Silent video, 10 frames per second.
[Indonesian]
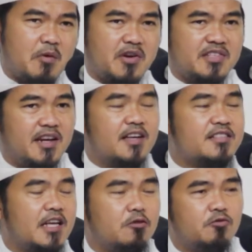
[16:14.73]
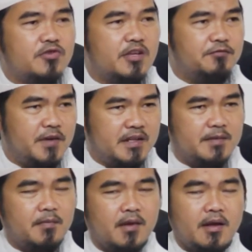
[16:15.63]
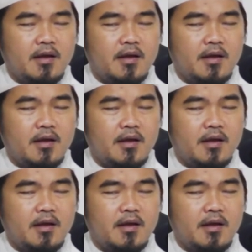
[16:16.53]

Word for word: bahwa salah satu sifat